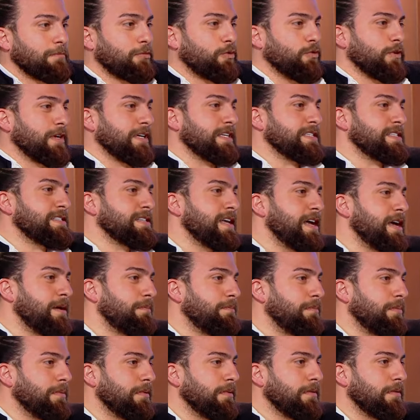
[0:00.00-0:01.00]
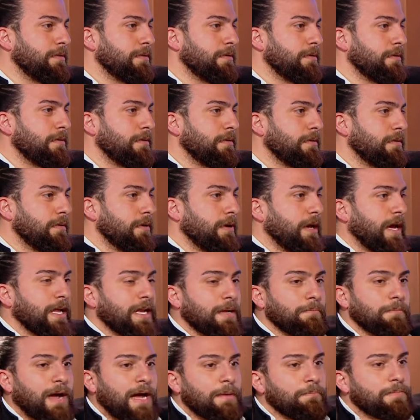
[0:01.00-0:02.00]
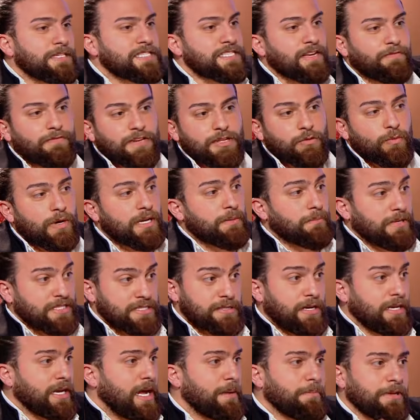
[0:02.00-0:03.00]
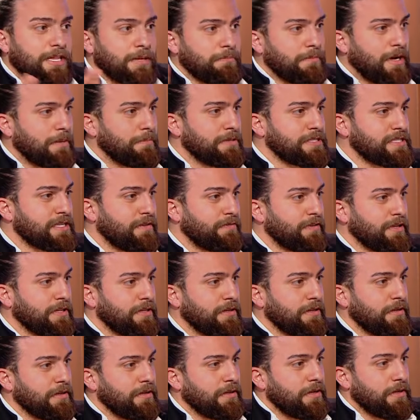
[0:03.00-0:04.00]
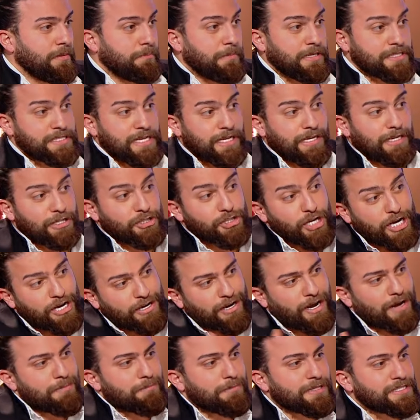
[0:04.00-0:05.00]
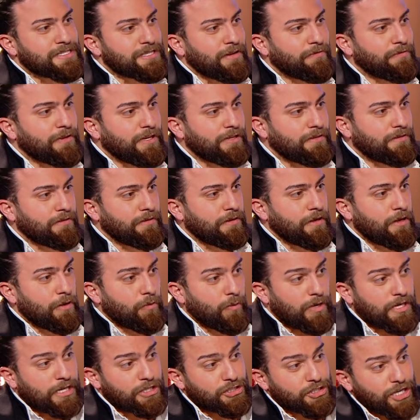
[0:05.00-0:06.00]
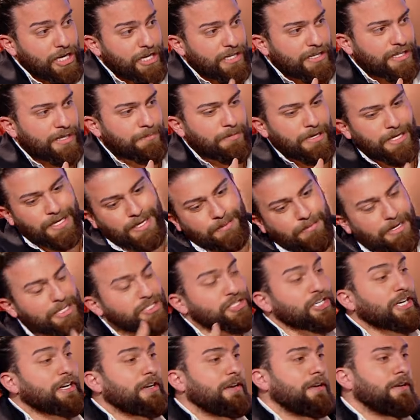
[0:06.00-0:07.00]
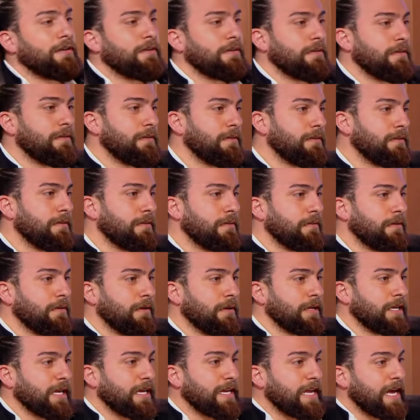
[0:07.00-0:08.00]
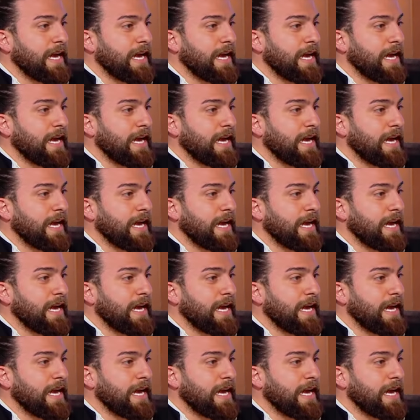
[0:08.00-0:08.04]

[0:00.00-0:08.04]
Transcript: بكون كذاب انا ما عم بستفيد وين مصاري ابدا ما عم بستفيد بس انا شهره عم بستفيد وانا شهرتي بقلبها شغل يعني